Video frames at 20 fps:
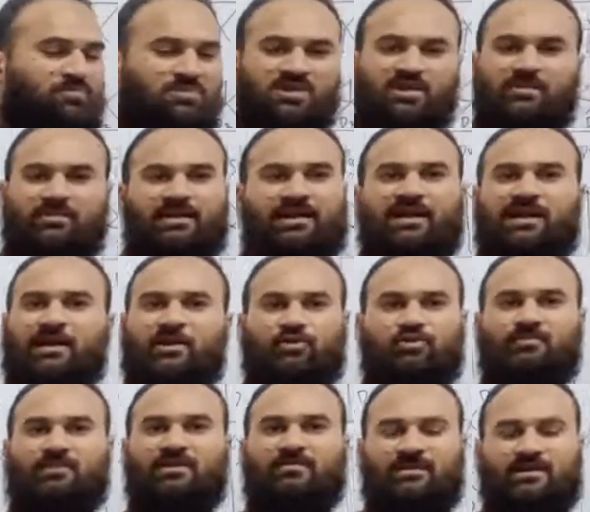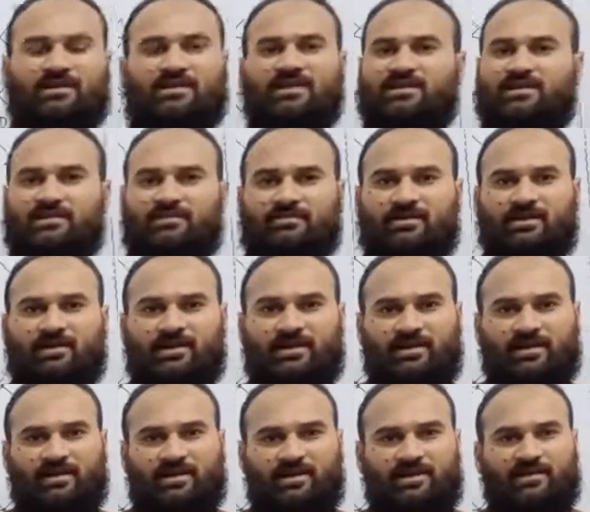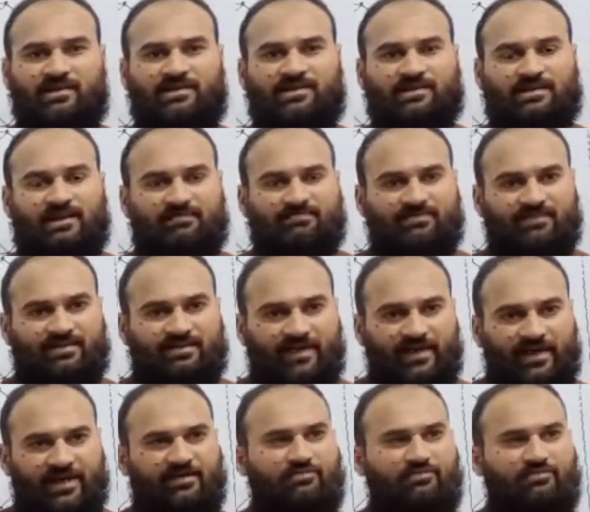ये हमने आगे टॉपिक पढ़ना है चैप्टर 18 का ये सबसे